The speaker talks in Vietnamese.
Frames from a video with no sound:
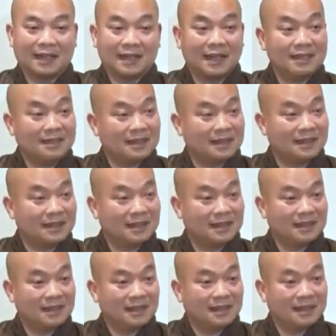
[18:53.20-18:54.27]
thấy chưa
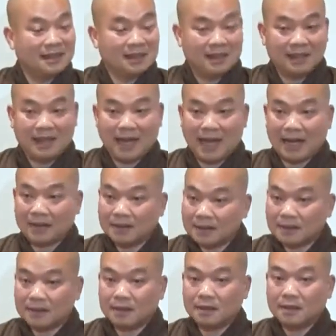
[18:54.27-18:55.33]
nhãn
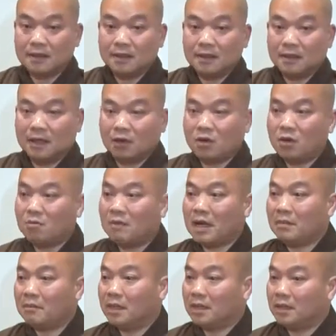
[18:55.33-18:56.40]
thức á, là con
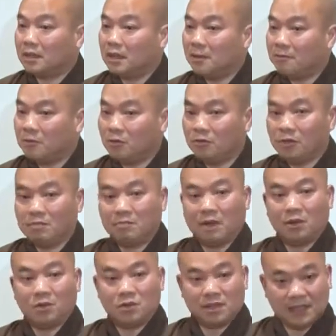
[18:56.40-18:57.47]
mắt mình tiếp xúc với
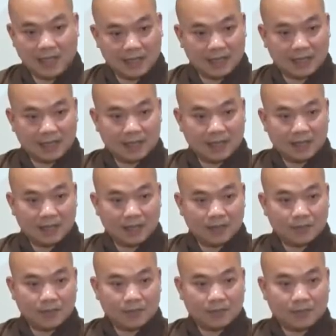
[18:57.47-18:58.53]
màu xanh
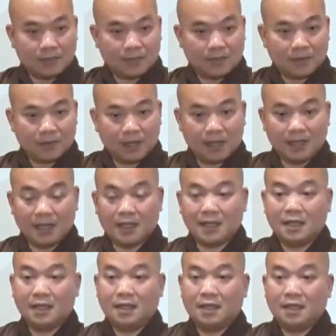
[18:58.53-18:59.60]
thì
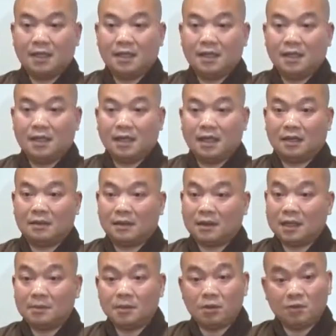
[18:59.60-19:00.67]
á à,
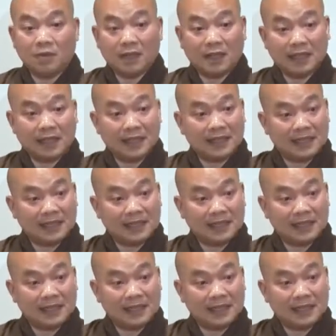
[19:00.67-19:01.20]
tiếp xúc với cái cái